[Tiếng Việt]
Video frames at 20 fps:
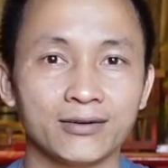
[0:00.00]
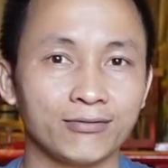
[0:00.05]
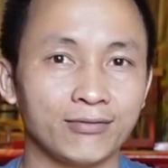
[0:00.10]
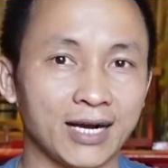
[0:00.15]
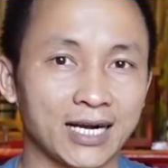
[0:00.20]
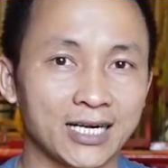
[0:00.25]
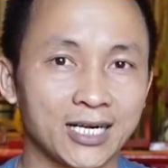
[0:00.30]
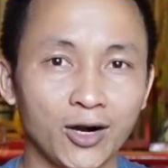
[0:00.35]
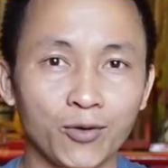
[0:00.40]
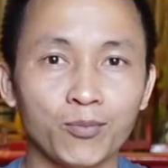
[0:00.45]

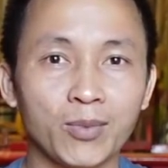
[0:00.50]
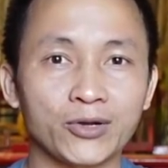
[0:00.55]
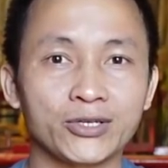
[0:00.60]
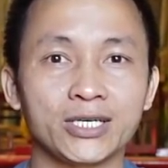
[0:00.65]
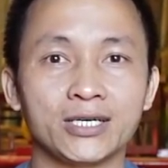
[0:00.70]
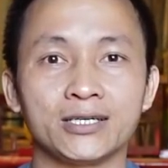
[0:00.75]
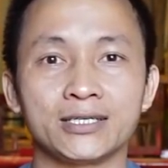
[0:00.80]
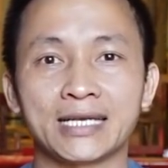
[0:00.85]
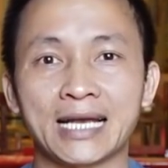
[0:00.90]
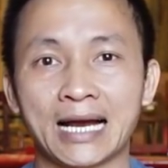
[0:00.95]
và không bao
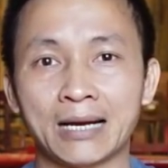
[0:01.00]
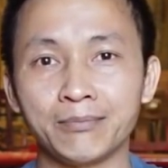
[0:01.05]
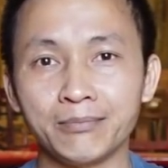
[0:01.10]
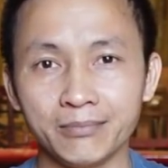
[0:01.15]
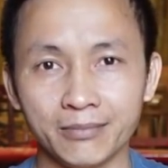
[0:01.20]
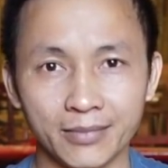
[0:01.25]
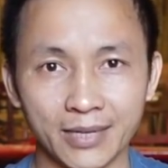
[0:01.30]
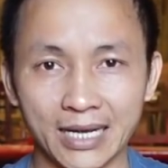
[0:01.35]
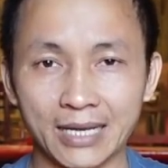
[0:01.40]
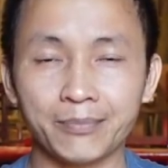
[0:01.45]
giờ dám
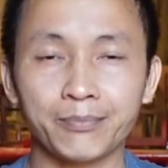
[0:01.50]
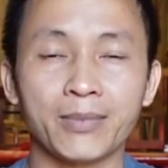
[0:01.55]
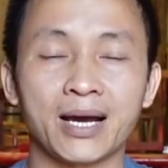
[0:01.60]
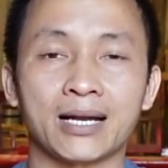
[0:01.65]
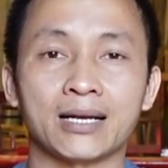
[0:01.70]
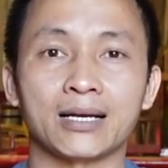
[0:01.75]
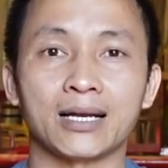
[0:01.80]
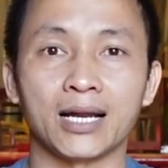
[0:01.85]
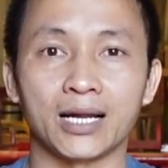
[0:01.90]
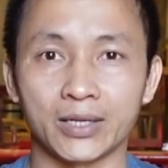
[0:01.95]
ép
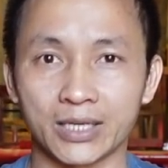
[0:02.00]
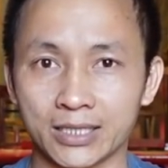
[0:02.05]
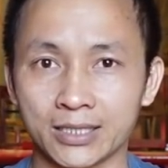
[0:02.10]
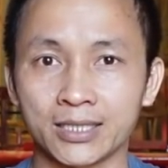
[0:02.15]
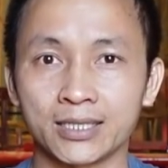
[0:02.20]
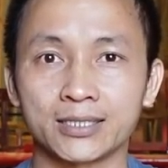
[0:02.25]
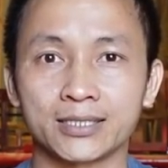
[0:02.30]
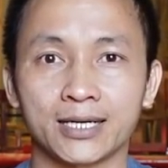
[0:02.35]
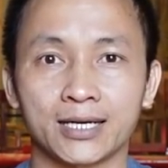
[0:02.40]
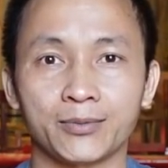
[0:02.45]
bạn lần
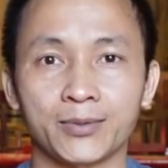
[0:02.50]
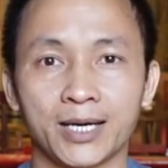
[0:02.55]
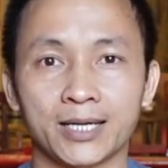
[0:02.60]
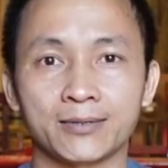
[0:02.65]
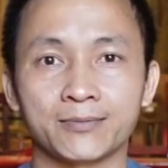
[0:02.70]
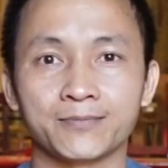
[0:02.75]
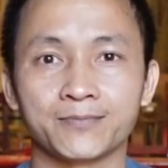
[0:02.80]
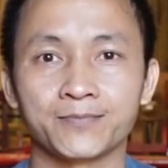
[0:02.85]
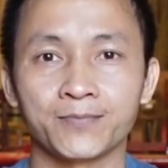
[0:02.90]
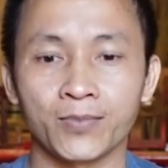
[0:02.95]
nữa nha các bạn.